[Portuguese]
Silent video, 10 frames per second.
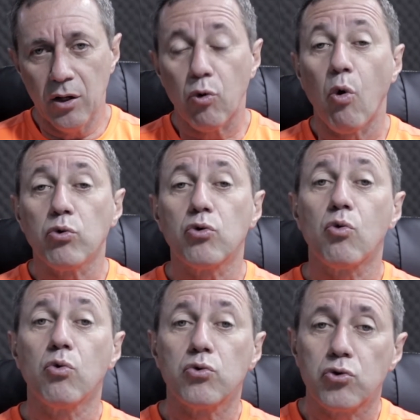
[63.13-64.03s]
Conto
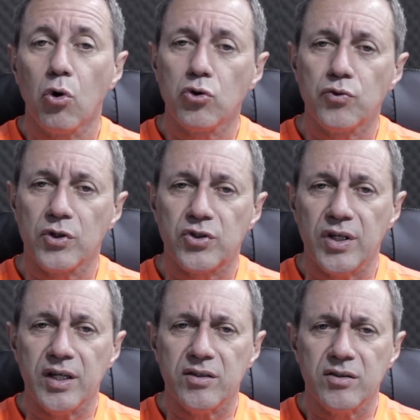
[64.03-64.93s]
com todos
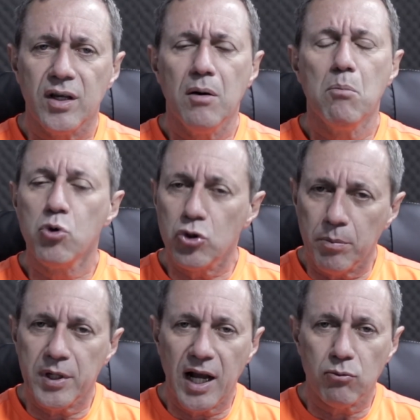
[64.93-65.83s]
vocês. Muito
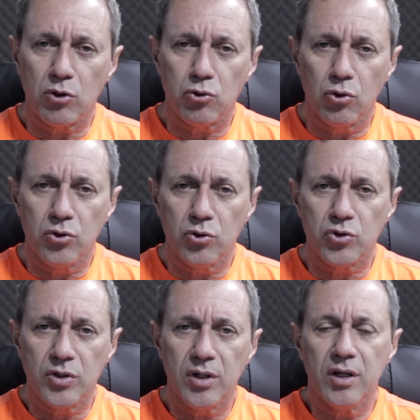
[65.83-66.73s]
obrigado a
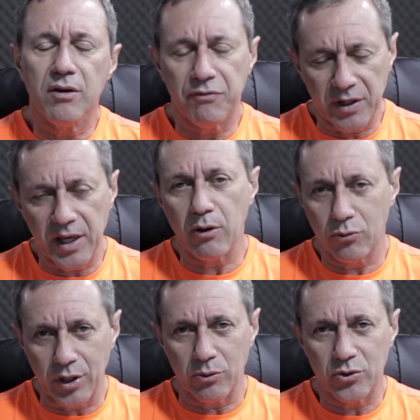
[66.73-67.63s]
todos e fiquem com
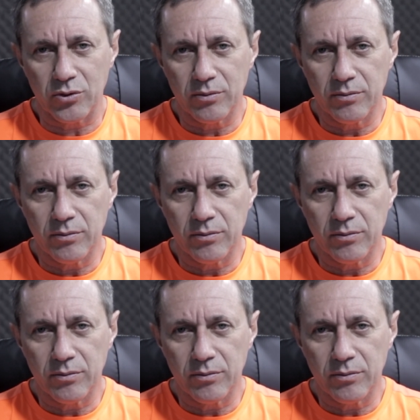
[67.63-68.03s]
Deus.